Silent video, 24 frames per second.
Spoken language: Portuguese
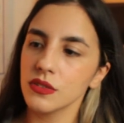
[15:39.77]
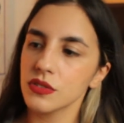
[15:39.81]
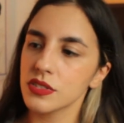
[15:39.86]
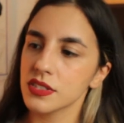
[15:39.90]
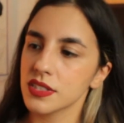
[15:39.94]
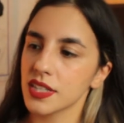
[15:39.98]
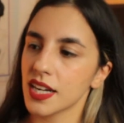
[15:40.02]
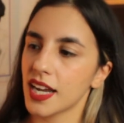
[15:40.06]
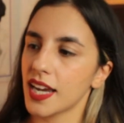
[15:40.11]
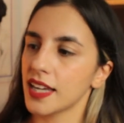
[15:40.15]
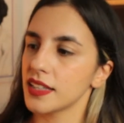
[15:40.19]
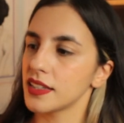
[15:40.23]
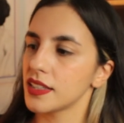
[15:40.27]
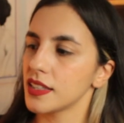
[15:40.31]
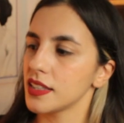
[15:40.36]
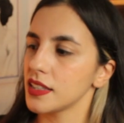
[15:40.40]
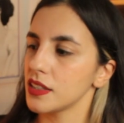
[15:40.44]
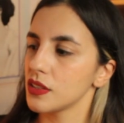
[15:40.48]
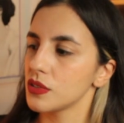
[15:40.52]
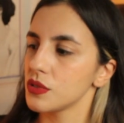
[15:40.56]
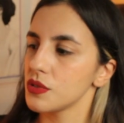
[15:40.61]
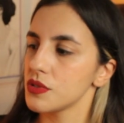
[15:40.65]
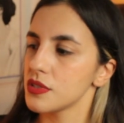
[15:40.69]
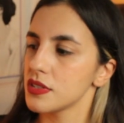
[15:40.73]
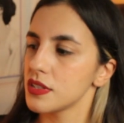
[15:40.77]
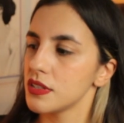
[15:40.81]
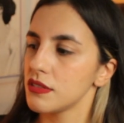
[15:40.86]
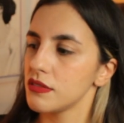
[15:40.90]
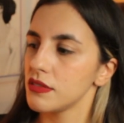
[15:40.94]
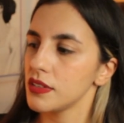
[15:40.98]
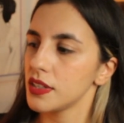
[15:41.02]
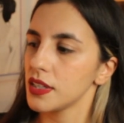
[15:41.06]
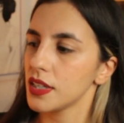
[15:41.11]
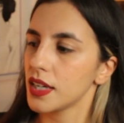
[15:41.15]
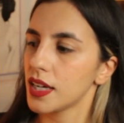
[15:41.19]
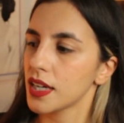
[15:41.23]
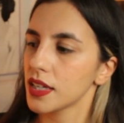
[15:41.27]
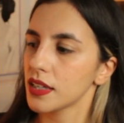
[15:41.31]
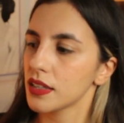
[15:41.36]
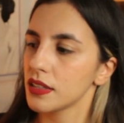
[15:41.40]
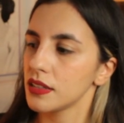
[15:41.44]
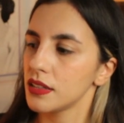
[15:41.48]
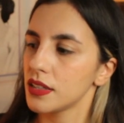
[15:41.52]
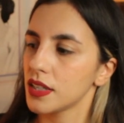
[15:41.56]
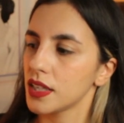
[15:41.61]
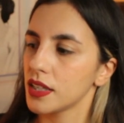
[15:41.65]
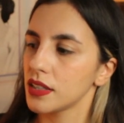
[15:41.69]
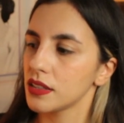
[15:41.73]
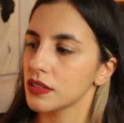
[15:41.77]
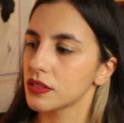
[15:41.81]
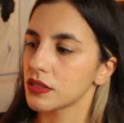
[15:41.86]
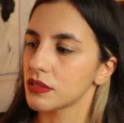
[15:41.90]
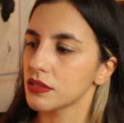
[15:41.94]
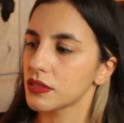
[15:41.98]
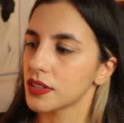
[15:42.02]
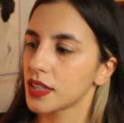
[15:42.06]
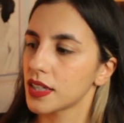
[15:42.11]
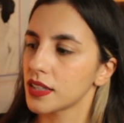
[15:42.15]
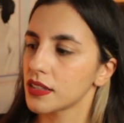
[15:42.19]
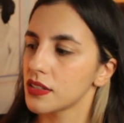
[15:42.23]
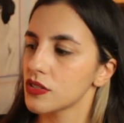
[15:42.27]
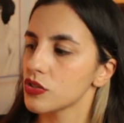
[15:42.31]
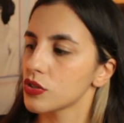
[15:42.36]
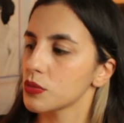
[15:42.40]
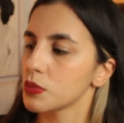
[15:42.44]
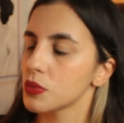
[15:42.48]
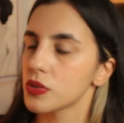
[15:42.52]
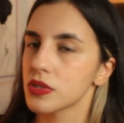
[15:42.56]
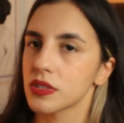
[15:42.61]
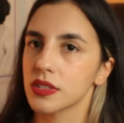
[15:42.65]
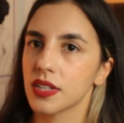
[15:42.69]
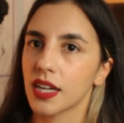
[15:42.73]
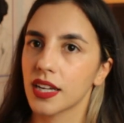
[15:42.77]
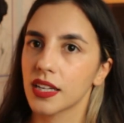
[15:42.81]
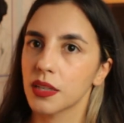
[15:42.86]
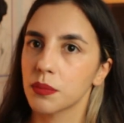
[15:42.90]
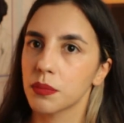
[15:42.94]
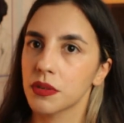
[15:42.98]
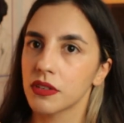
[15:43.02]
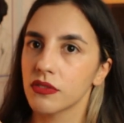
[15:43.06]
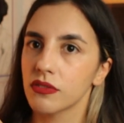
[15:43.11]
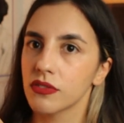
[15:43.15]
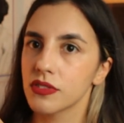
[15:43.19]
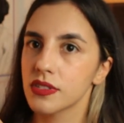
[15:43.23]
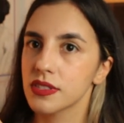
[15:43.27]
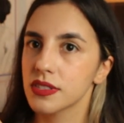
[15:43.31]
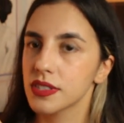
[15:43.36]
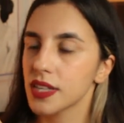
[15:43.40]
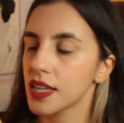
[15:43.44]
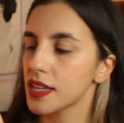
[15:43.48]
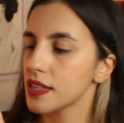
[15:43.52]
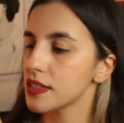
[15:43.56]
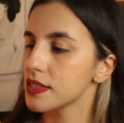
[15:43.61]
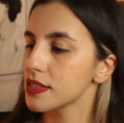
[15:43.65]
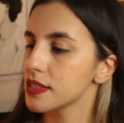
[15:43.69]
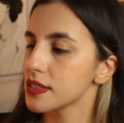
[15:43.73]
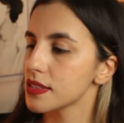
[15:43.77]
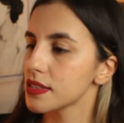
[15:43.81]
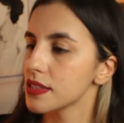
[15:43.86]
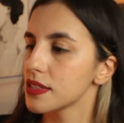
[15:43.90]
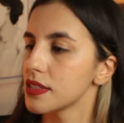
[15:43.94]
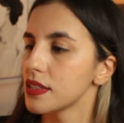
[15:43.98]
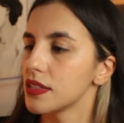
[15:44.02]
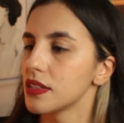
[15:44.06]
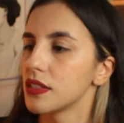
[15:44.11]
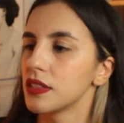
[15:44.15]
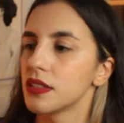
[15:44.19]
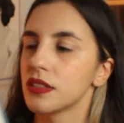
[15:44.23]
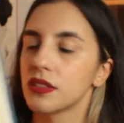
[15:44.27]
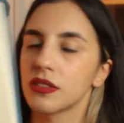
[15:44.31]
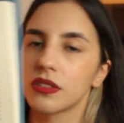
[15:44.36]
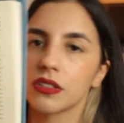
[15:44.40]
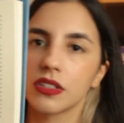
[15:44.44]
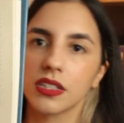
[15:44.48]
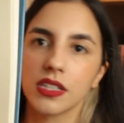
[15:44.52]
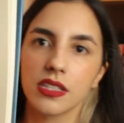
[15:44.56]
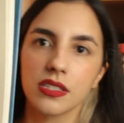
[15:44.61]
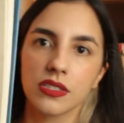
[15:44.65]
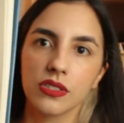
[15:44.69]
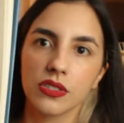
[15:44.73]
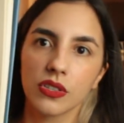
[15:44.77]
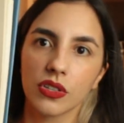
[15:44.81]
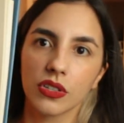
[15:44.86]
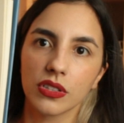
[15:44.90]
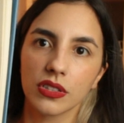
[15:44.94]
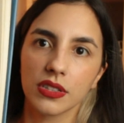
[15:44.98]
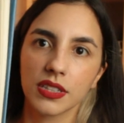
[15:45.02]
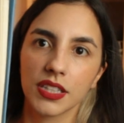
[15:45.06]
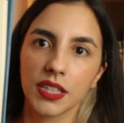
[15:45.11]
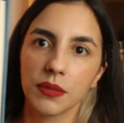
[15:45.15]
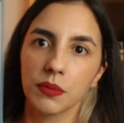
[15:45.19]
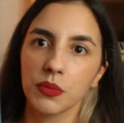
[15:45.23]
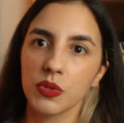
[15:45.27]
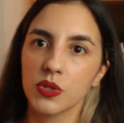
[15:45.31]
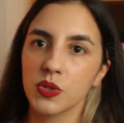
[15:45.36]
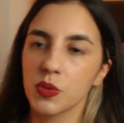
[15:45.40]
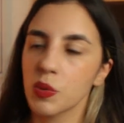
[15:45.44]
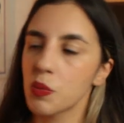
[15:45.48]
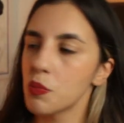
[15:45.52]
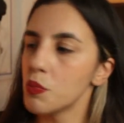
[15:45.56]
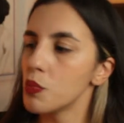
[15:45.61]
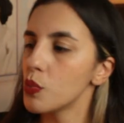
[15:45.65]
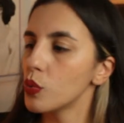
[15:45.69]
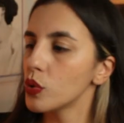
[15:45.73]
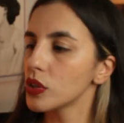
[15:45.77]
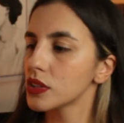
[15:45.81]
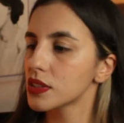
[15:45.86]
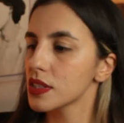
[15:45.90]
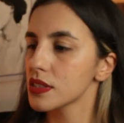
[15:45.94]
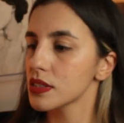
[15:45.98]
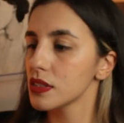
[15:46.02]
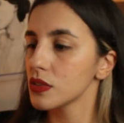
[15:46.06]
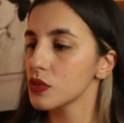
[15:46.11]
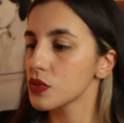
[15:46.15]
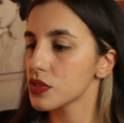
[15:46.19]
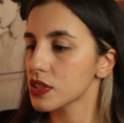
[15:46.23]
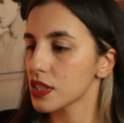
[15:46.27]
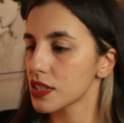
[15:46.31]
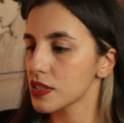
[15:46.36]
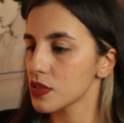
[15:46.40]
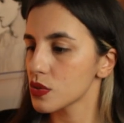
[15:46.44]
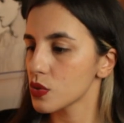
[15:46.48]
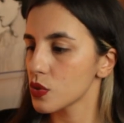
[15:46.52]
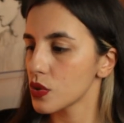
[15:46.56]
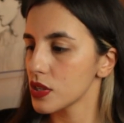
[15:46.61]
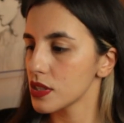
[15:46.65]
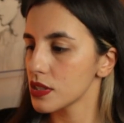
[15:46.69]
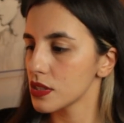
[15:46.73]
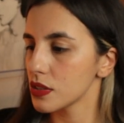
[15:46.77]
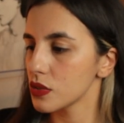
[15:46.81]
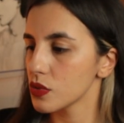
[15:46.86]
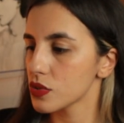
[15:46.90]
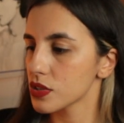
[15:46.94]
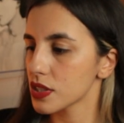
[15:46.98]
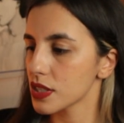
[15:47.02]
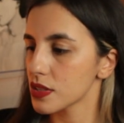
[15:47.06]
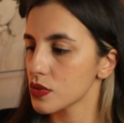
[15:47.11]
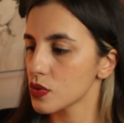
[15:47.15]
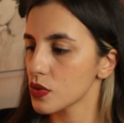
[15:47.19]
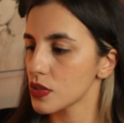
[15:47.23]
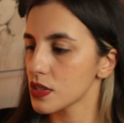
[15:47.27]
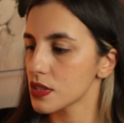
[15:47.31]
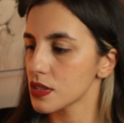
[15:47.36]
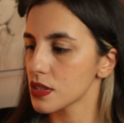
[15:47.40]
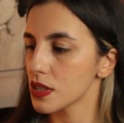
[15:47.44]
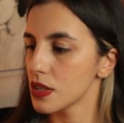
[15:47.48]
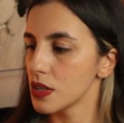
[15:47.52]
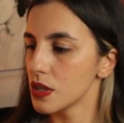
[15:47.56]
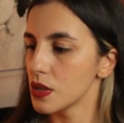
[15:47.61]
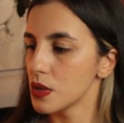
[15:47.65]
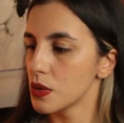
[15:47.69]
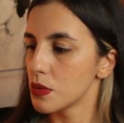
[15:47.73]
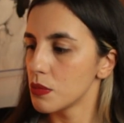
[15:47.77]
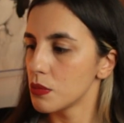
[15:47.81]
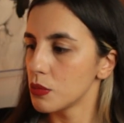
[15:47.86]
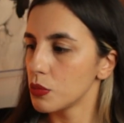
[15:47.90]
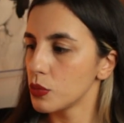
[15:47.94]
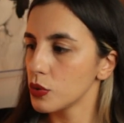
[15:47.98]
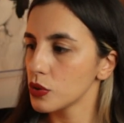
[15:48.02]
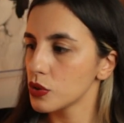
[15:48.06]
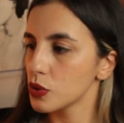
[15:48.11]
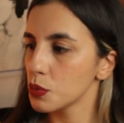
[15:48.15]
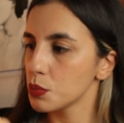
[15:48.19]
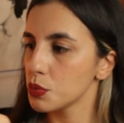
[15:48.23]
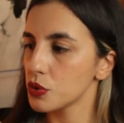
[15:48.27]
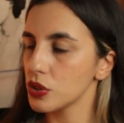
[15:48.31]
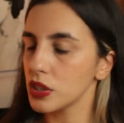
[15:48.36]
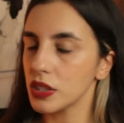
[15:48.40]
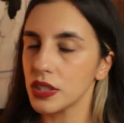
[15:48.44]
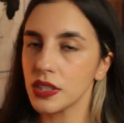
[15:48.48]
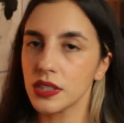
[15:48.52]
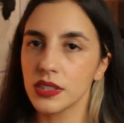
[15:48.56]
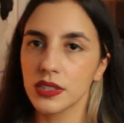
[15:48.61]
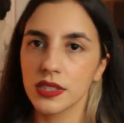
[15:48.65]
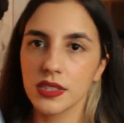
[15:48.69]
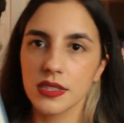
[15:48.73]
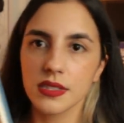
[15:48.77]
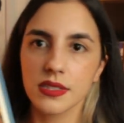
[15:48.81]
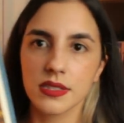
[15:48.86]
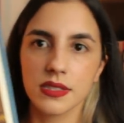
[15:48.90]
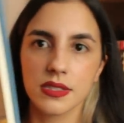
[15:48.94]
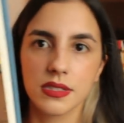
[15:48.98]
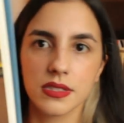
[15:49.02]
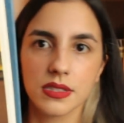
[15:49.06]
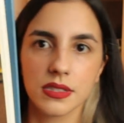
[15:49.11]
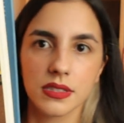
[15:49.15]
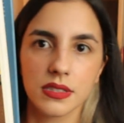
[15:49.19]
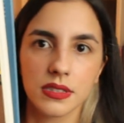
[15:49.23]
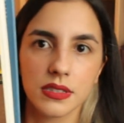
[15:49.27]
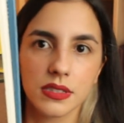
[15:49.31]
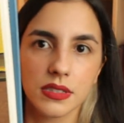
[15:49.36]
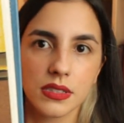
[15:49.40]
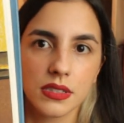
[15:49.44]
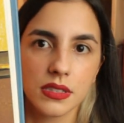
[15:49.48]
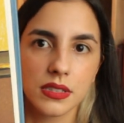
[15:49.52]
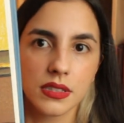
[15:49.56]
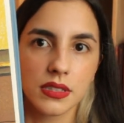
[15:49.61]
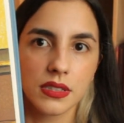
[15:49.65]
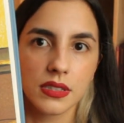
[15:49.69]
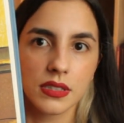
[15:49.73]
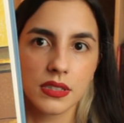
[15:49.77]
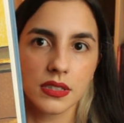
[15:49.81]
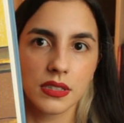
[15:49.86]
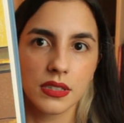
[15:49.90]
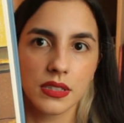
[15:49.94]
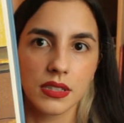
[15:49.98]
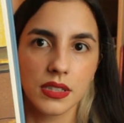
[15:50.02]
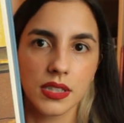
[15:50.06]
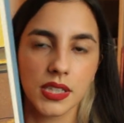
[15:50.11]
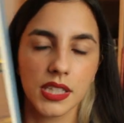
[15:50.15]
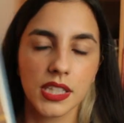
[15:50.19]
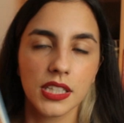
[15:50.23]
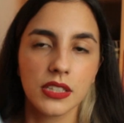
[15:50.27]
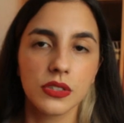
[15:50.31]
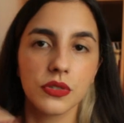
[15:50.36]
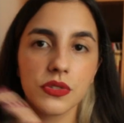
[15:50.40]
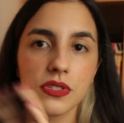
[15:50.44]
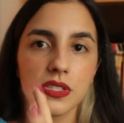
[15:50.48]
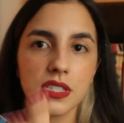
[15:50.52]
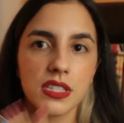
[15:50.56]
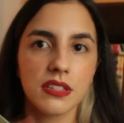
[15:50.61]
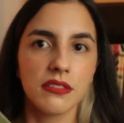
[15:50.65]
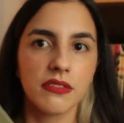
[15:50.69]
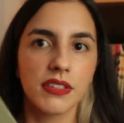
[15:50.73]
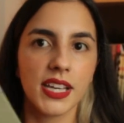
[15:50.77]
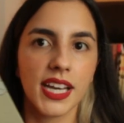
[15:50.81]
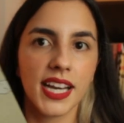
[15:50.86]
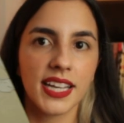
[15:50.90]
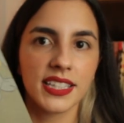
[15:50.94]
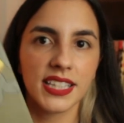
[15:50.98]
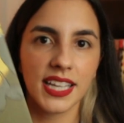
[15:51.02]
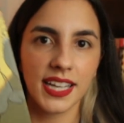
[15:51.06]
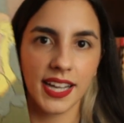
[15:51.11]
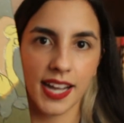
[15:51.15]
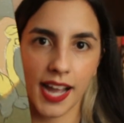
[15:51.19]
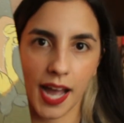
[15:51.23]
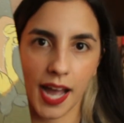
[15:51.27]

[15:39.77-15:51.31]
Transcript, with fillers: ilustrada, inclusive aqui dentro, tá? Deixa eu mostrar aqui para vocês. Olha só, temos muitas ilustrações, ilustrações muito bonitas, inclusive a da